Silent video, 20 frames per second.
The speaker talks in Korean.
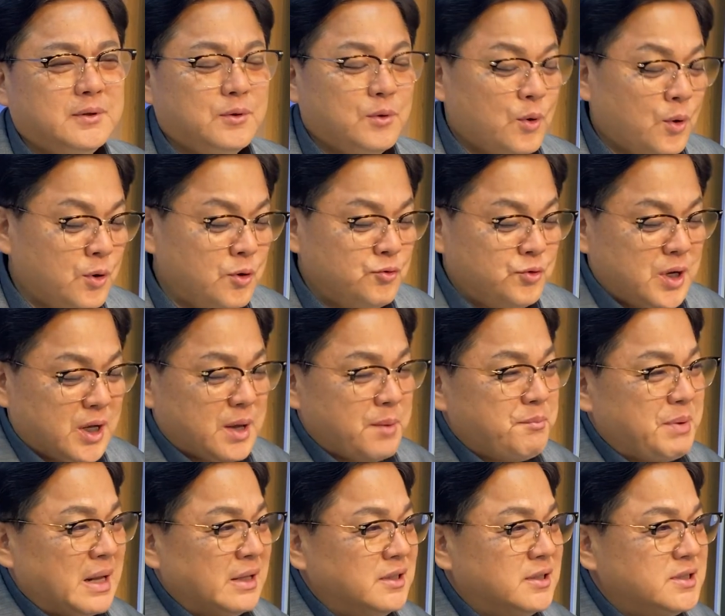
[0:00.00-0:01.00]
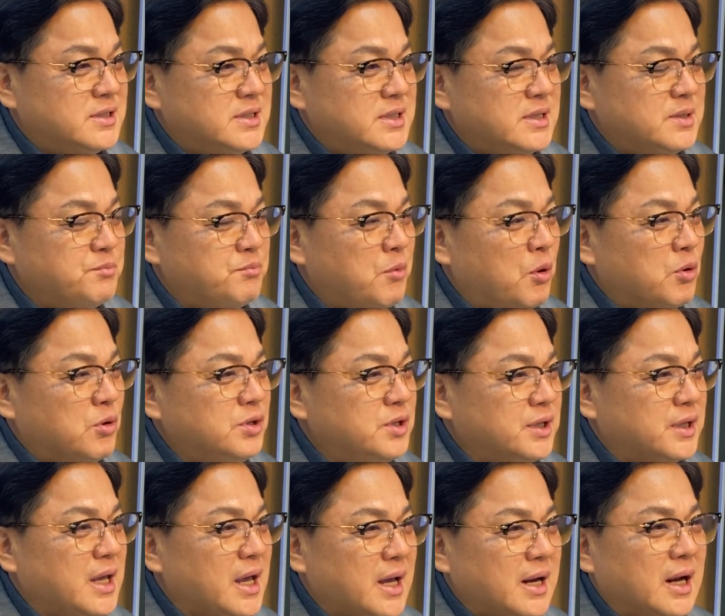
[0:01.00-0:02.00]
오늘 우리에겐 반드시
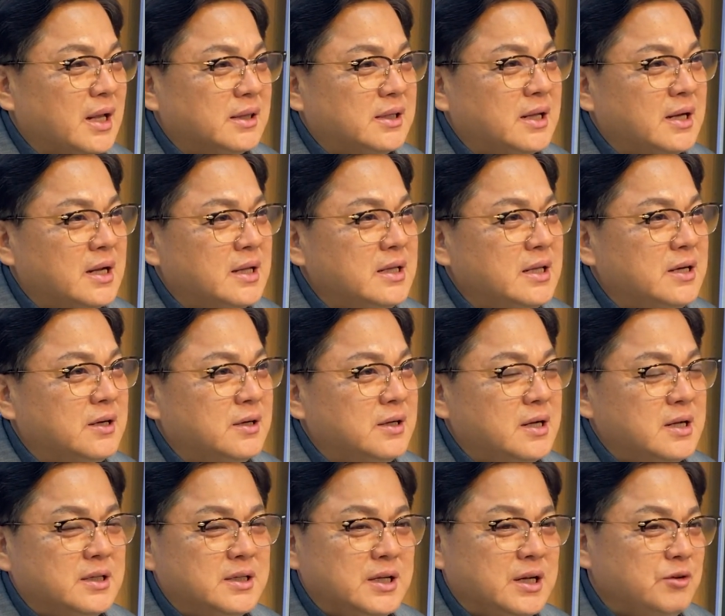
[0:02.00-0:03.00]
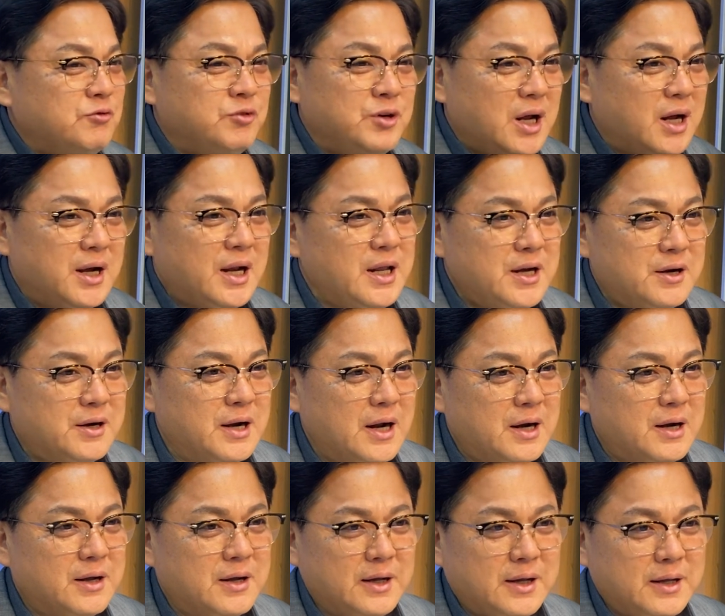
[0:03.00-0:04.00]
모르드게에게 나타난 이런 일들이 우리 안에 일어나는
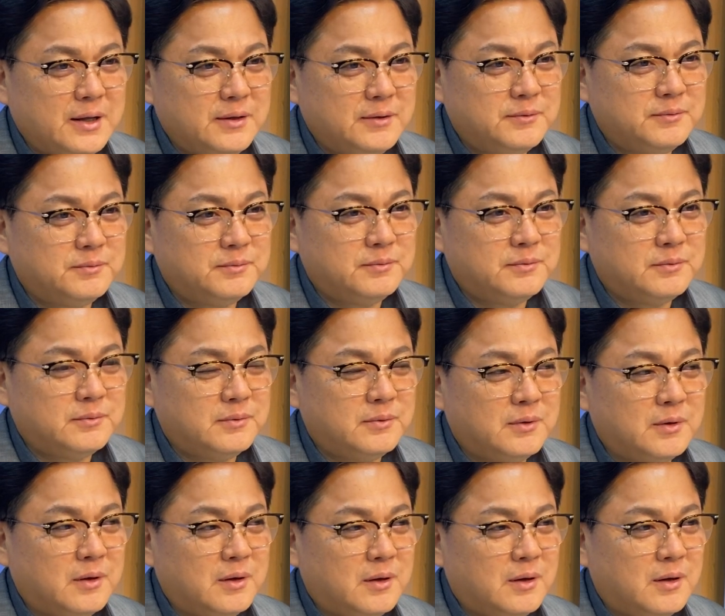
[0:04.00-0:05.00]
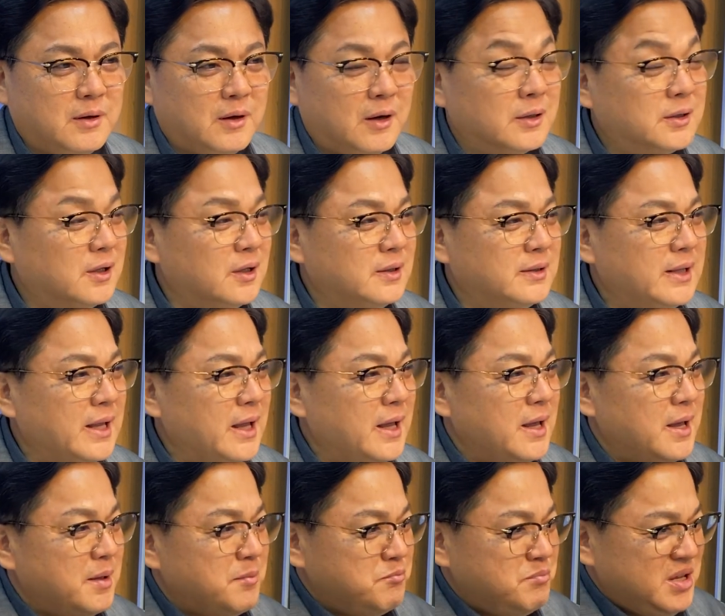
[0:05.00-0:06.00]
거예요. 어떨 때
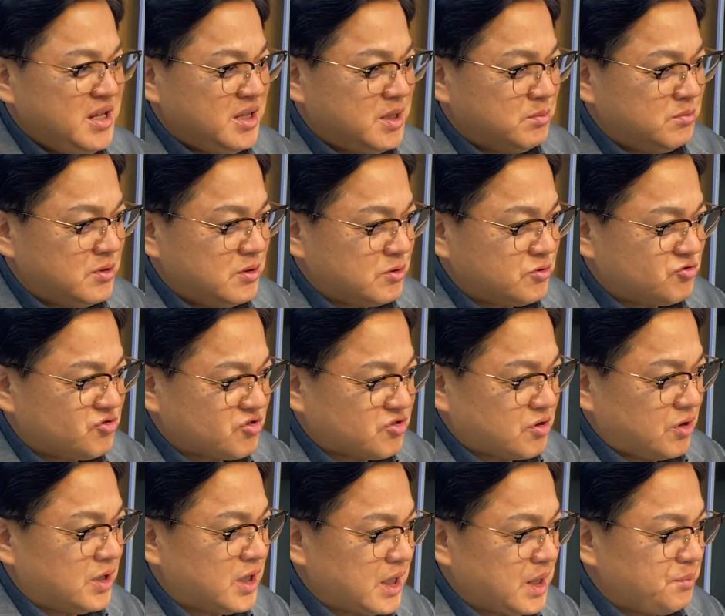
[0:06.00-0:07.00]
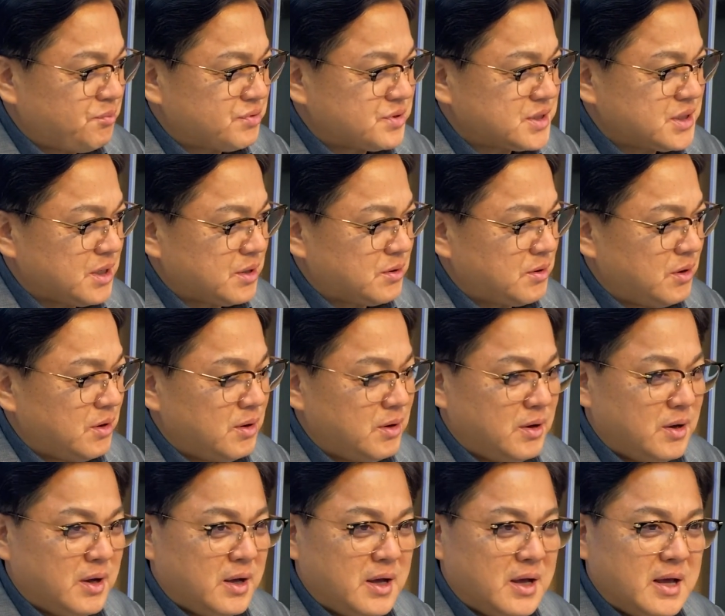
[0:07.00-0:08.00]
믿음을 굳건하게 붙잡고
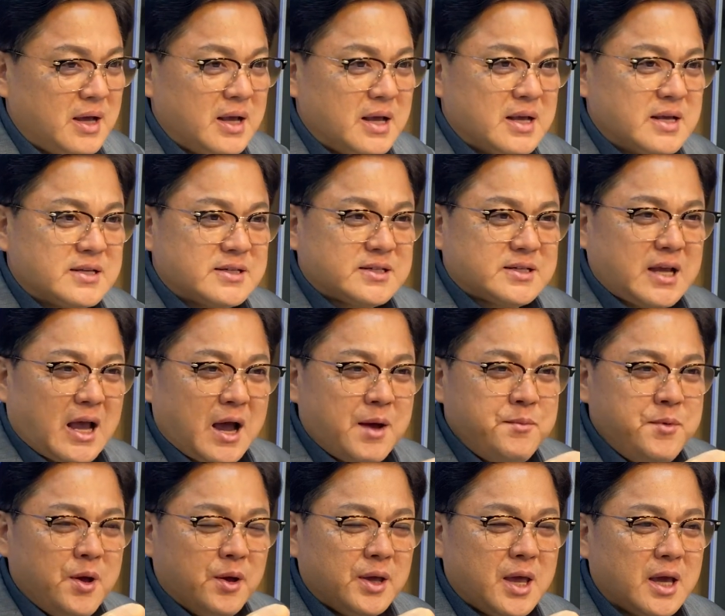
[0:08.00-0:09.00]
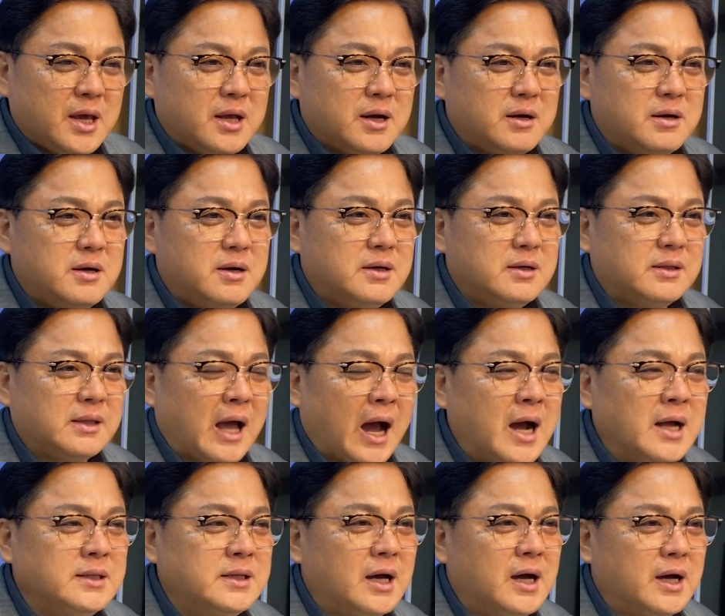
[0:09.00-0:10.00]
사명의 길을
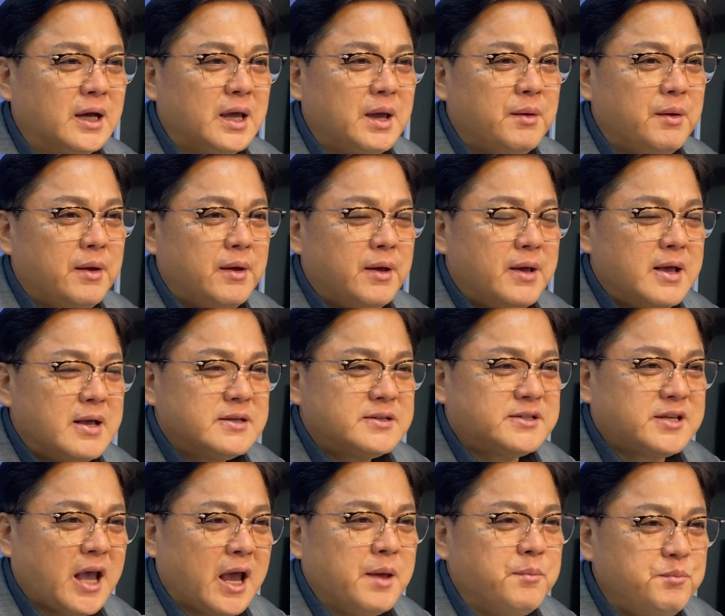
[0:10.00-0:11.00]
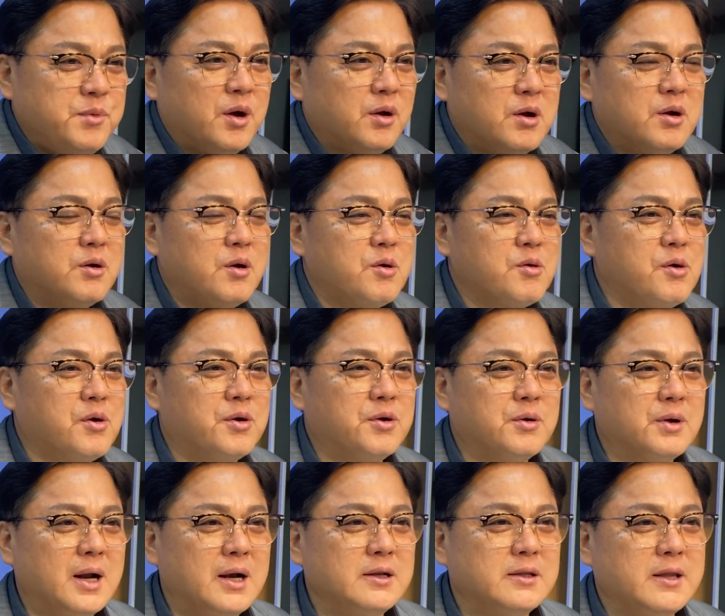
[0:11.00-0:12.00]
당당하게 생명을 걸고
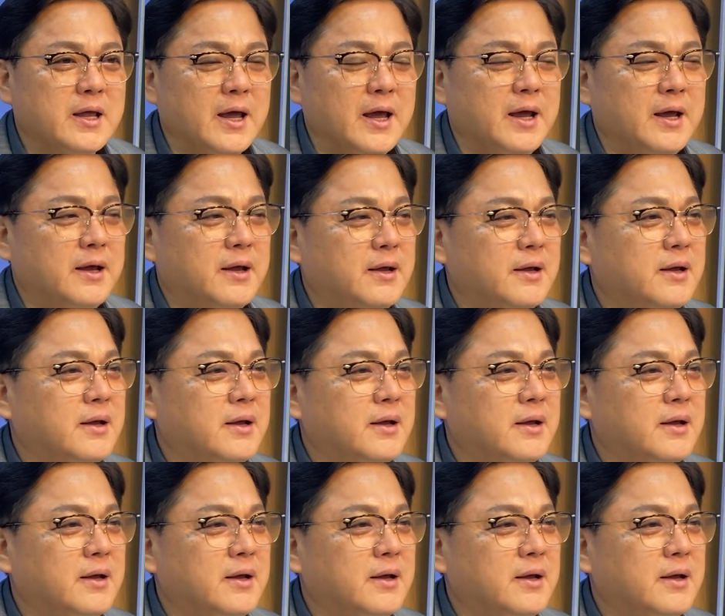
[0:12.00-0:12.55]
걸어갈 때